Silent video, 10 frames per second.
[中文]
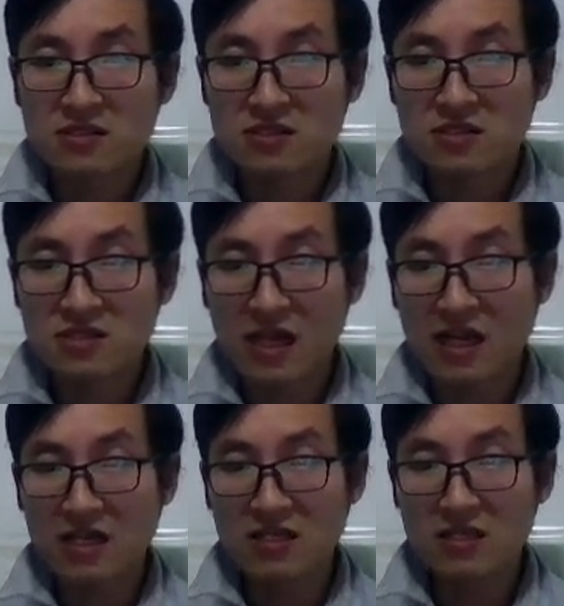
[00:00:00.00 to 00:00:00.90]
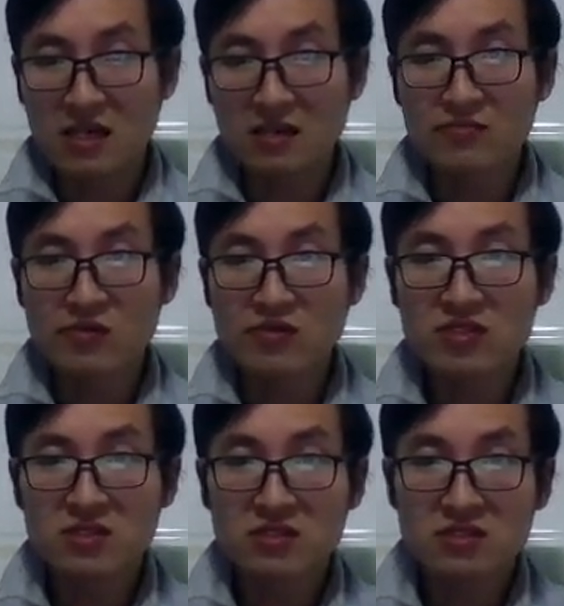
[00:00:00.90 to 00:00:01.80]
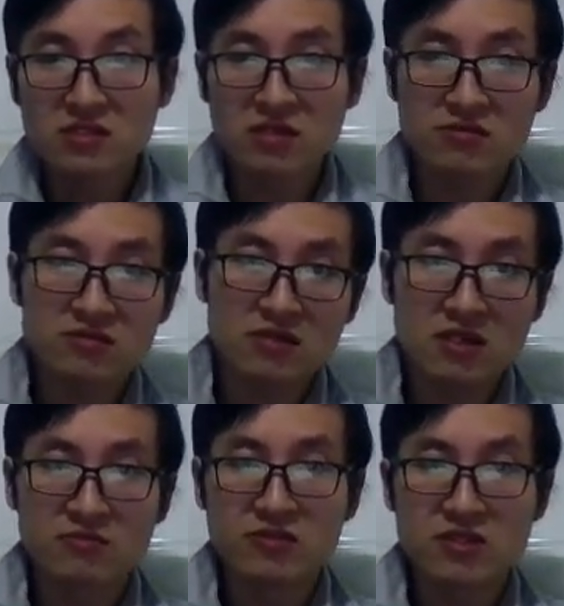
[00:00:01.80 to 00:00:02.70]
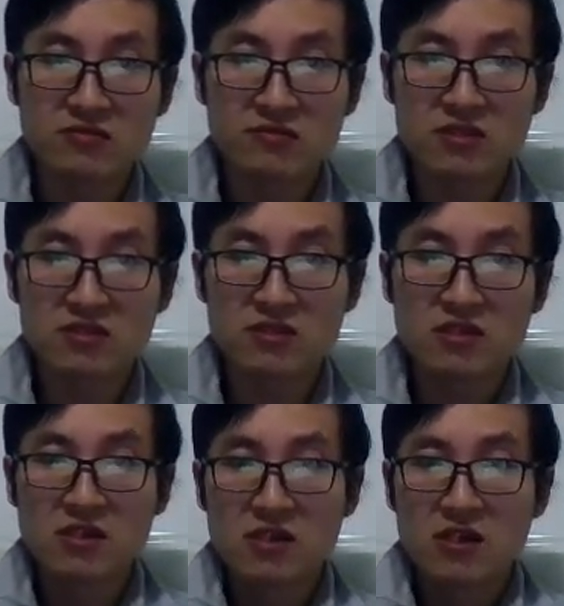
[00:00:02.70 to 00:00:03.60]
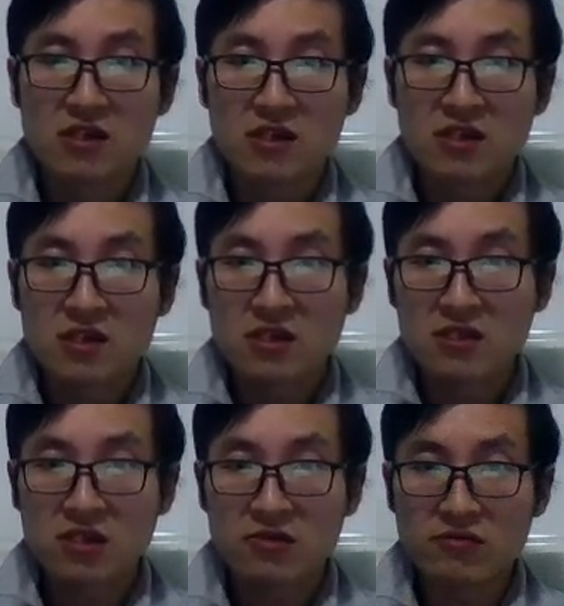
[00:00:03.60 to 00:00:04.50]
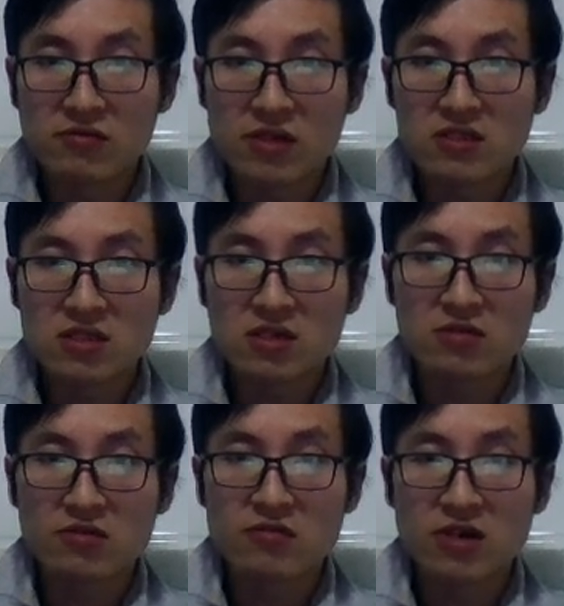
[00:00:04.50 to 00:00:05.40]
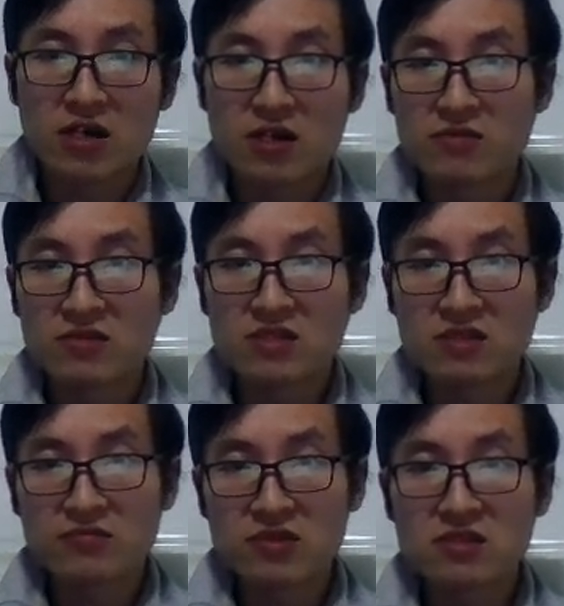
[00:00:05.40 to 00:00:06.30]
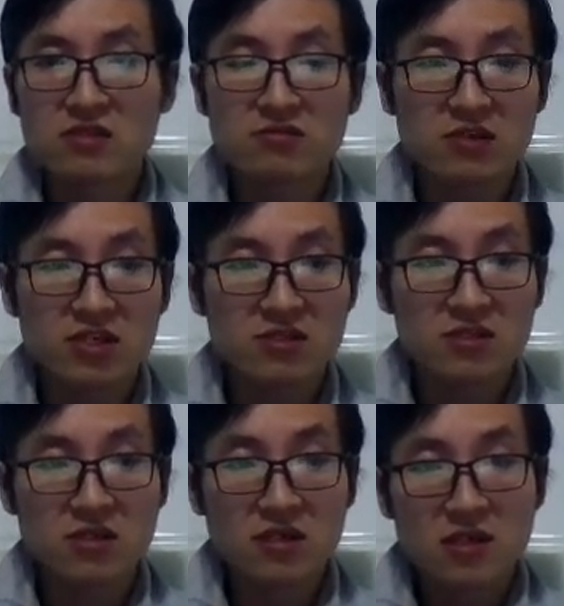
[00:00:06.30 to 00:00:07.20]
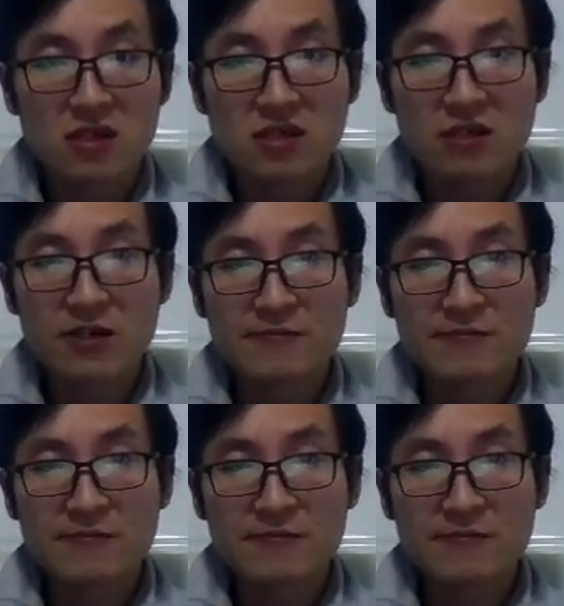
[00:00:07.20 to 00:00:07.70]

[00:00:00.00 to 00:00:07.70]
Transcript: 答案当然不是，no，当然不是一回事。No, it's totally wrong 啊，不是，不是一回事。那么，